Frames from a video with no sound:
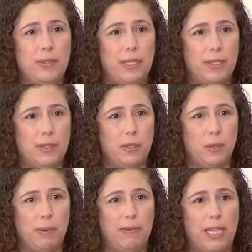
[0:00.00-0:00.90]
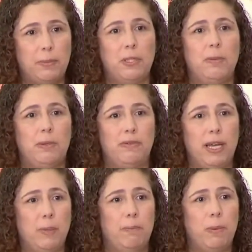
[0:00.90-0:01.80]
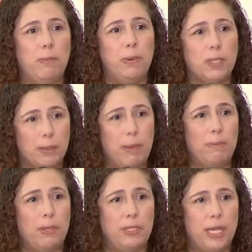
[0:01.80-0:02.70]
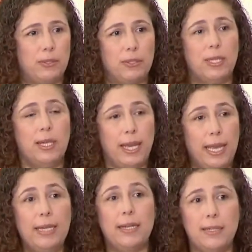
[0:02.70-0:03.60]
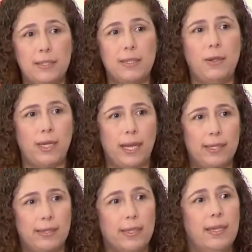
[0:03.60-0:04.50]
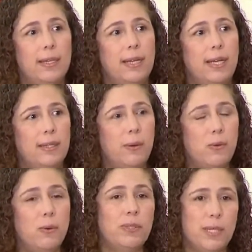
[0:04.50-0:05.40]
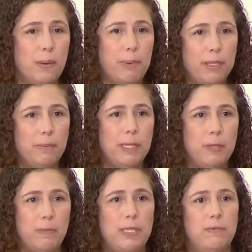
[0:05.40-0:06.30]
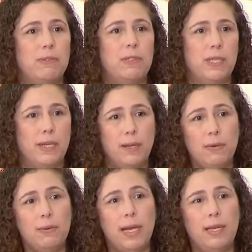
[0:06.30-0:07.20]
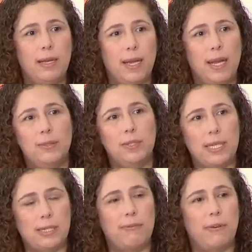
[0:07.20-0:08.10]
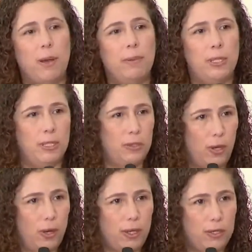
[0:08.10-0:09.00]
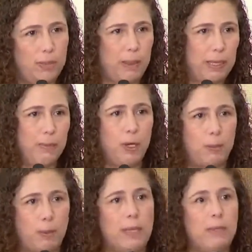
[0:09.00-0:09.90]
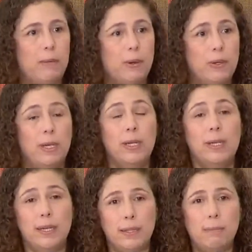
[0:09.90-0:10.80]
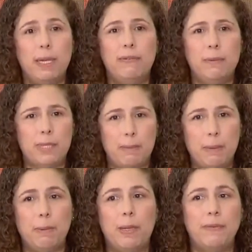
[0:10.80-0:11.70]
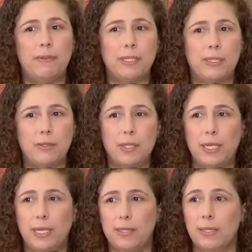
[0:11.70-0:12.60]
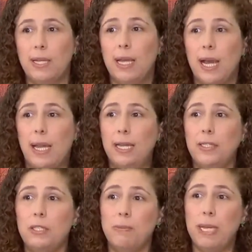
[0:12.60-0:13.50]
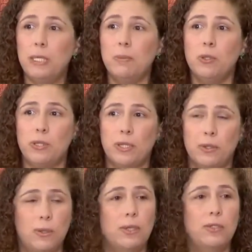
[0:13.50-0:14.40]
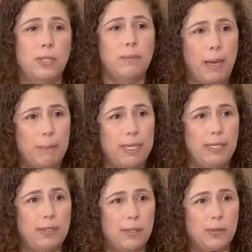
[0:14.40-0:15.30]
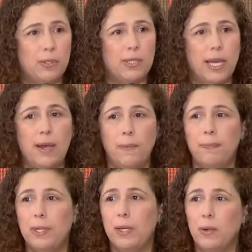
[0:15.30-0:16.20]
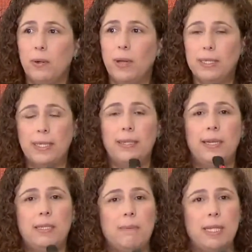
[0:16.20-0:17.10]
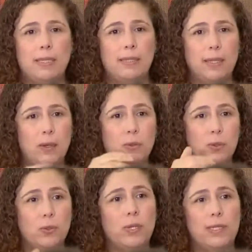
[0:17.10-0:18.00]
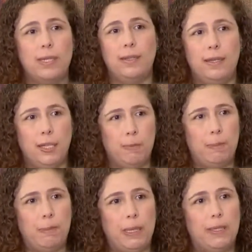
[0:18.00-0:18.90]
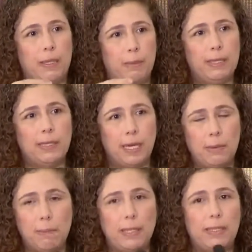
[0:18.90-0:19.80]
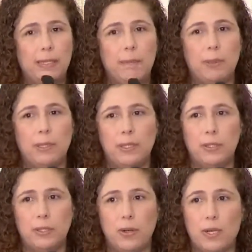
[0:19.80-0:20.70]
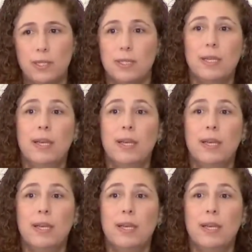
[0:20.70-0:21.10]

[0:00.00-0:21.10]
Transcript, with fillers: de interesse do setor privado, para o setor privado propor também projetos em grandes locais. Né? Então, alguns serão empreendimentos específicos que serão alienados nessa forma de troca de patrimônio por patrimônio e também vamos abrir para manifestação de interesse. Além disso, mesmo no setor de habitação social, a Secretaria de Habitação, junto com a Secretaria do PPI, que também será uma parceria importante nossa,